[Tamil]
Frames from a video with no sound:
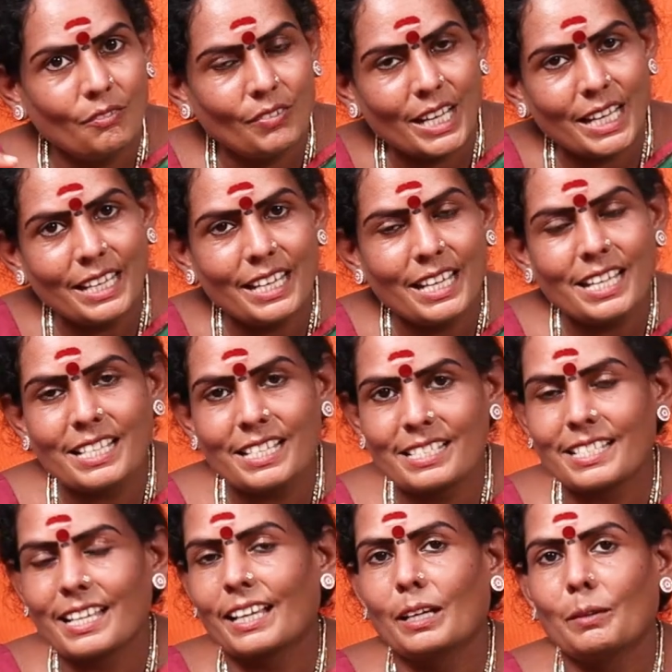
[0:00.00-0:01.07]
வெள்ளை
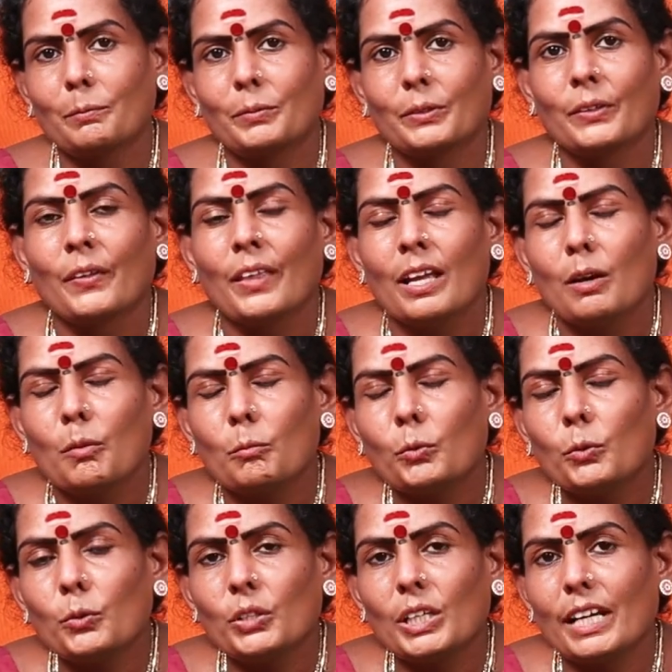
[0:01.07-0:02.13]
சிகப்பு
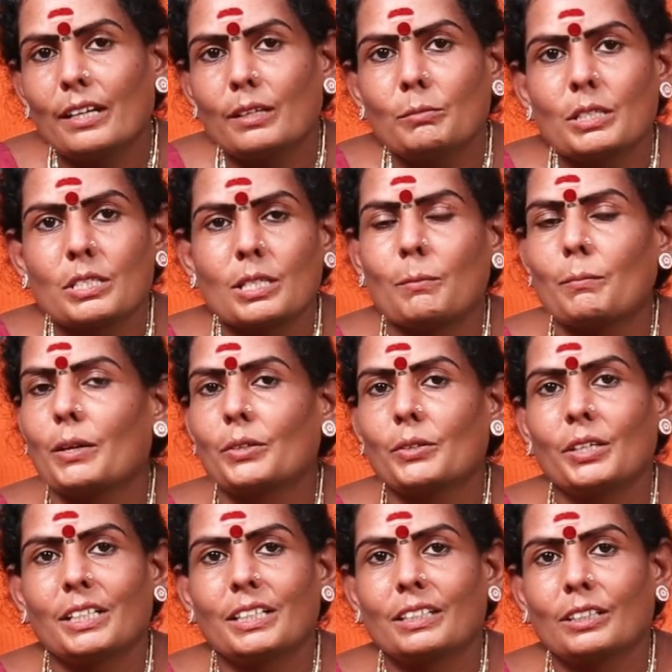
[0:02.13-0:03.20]
மூணு
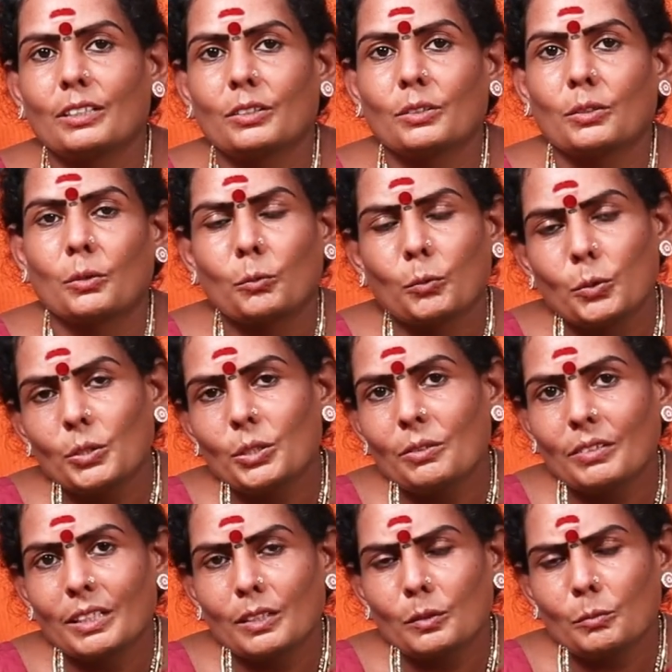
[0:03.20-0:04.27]
எலுமிச்சைப்பழம் எடுத்துக்கணும் ஒன்று
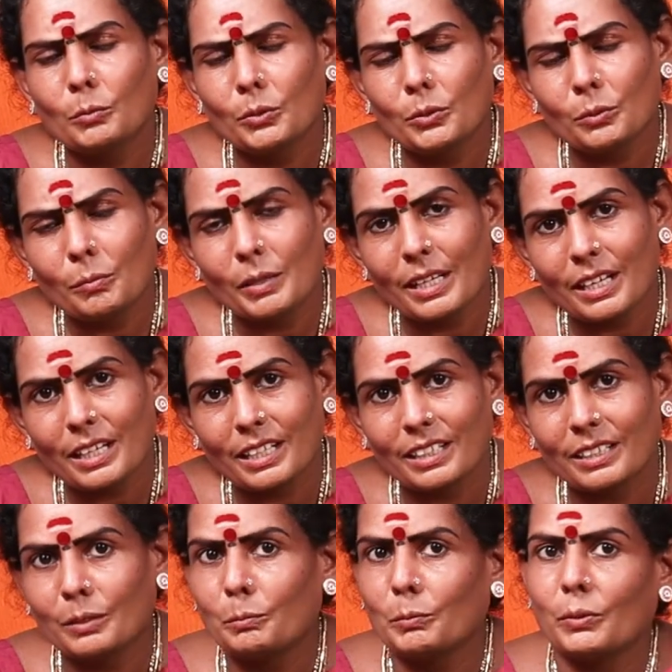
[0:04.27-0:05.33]
வந்து முழுமையாக
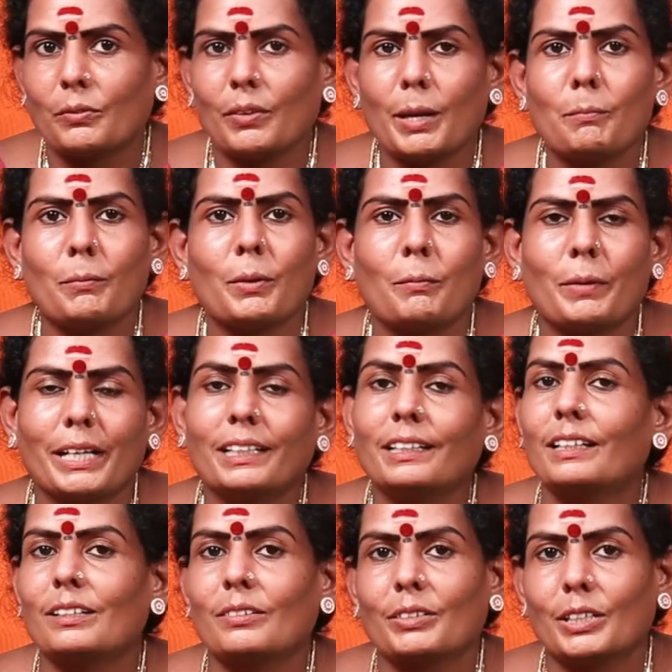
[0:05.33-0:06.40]
கருப்பு வேப்ப மை
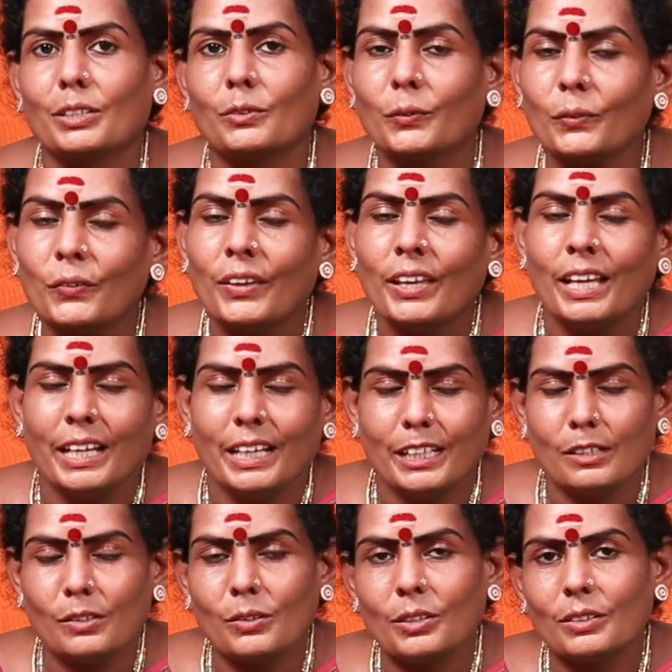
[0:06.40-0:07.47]
தடுவிடணும்
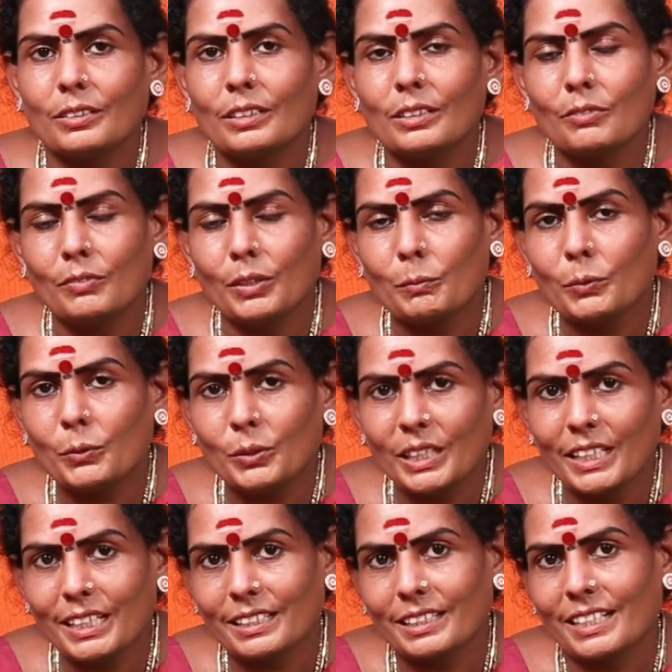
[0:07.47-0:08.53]
இன்னொன்று வந்து
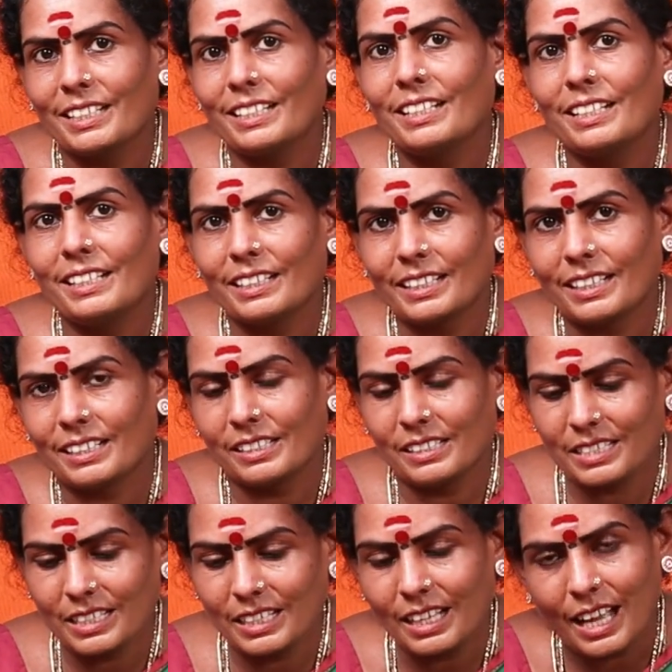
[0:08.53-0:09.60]
விபூதியை தண்ணியில்
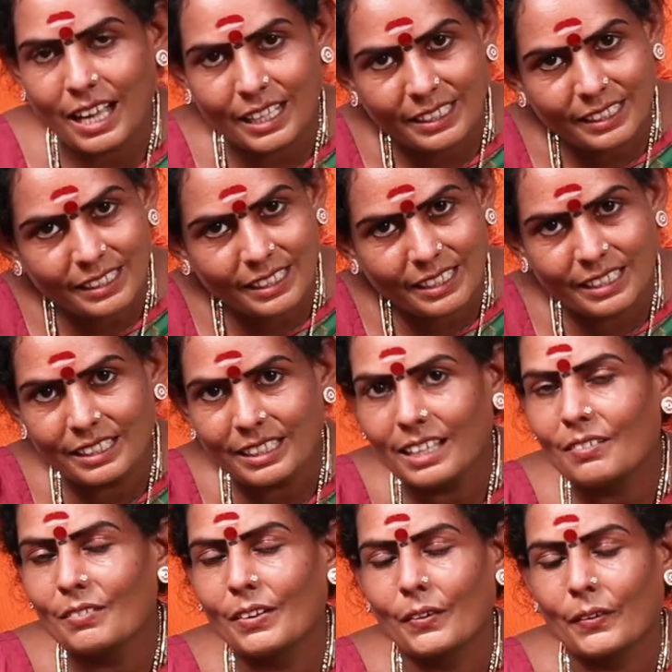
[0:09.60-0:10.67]
கரைச்சி அதை நல்லா